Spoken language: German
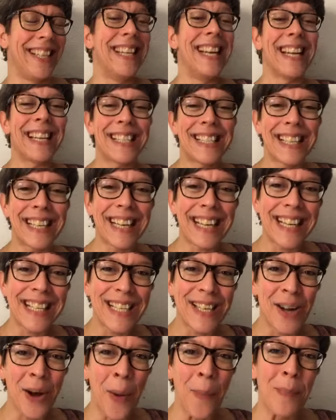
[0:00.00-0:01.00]
Die nächste
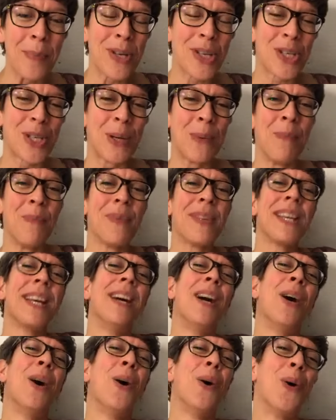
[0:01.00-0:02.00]
Krise kommt bestimmt.
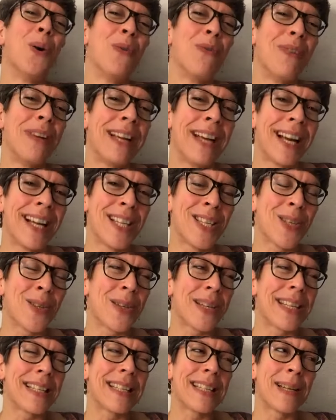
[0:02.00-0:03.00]
Und wie kannst
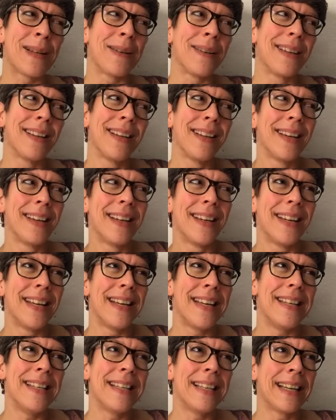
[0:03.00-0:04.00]
du das denn
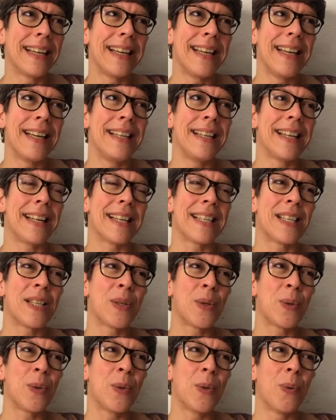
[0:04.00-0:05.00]
hinkriegen, dass
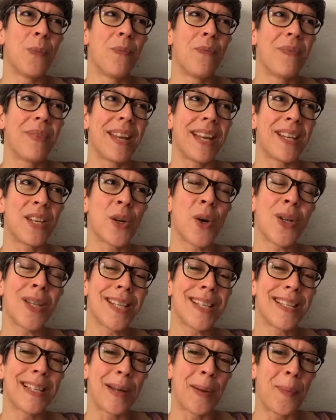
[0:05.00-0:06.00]
du da
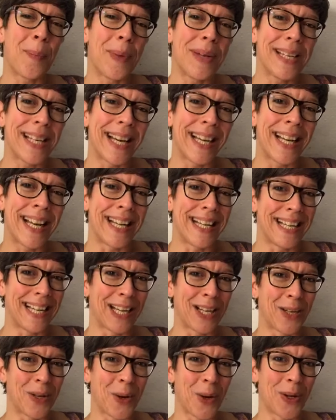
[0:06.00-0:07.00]
trotzdem mit deiner
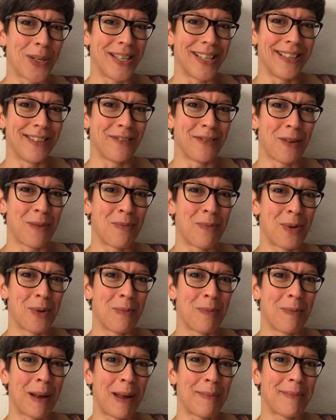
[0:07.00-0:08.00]
inneren Göttin
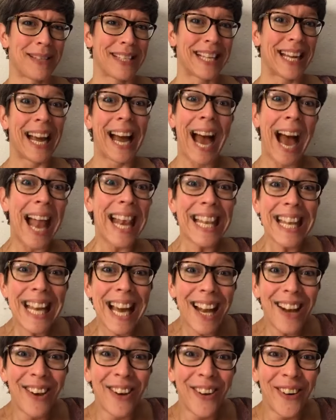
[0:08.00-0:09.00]
verbunden bleibst?
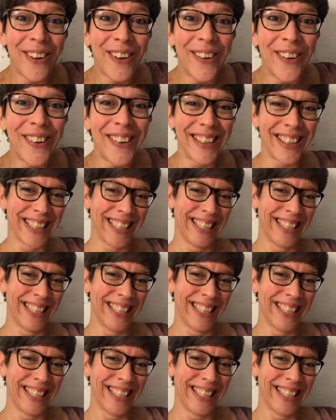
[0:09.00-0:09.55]
Hallihallo!